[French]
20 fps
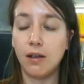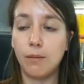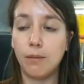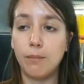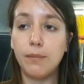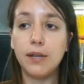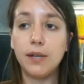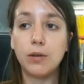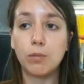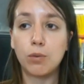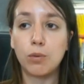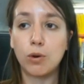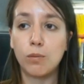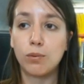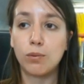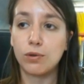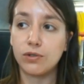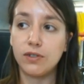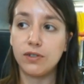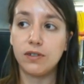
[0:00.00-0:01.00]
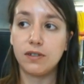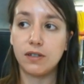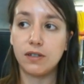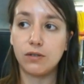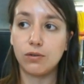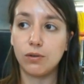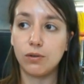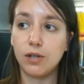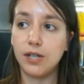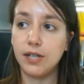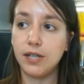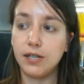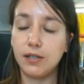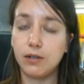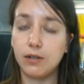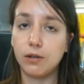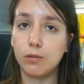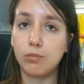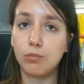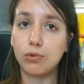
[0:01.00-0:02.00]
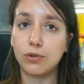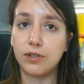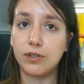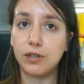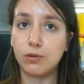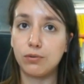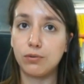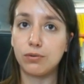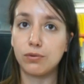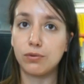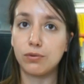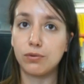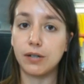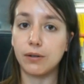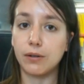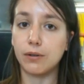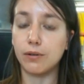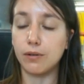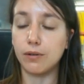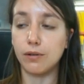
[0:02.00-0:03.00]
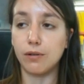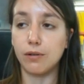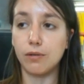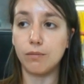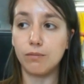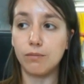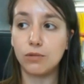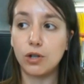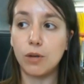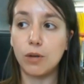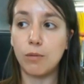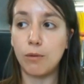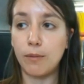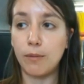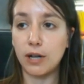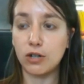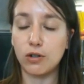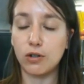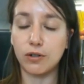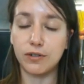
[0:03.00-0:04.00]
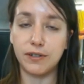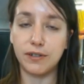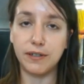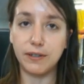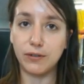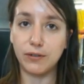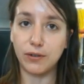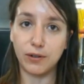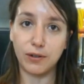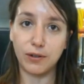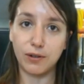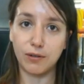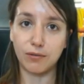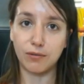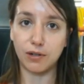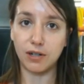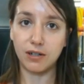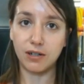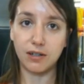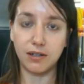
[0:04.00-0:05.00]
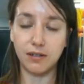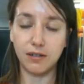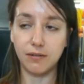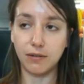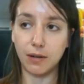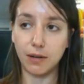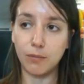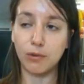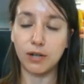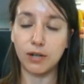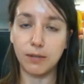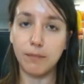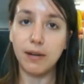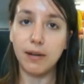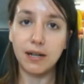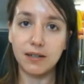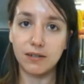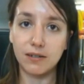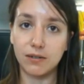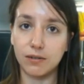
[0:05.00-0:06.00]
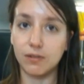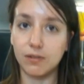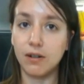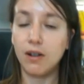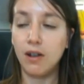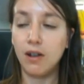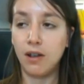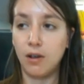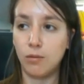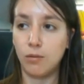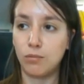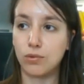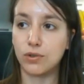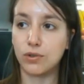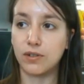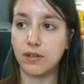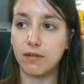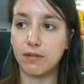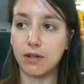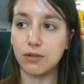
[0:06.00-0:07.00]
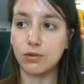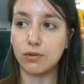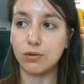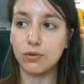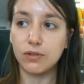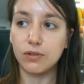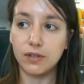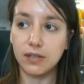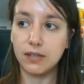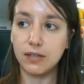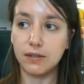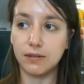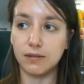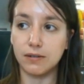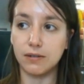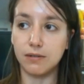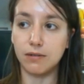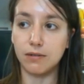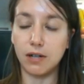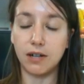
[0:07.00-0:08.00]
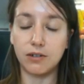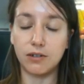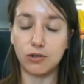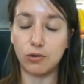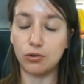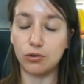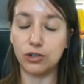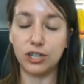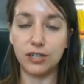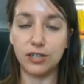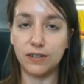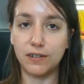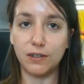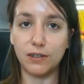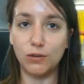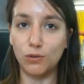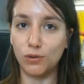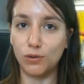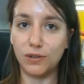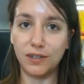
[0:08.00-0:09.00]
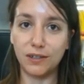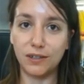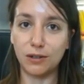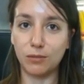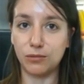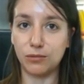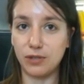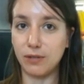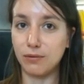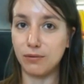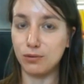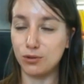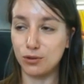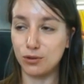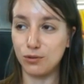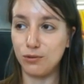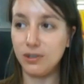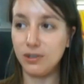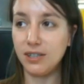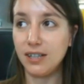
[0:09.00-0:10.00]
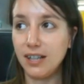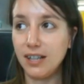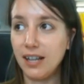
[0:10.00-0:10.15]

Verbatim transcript: Mais on propose des ateliers euh, pour découvrir comment marche l'ordinateur, voilà, vraiment les bases pour savoir ce que c'est, voilà, ranger ses dossiers comme on a fait aujourd'hui.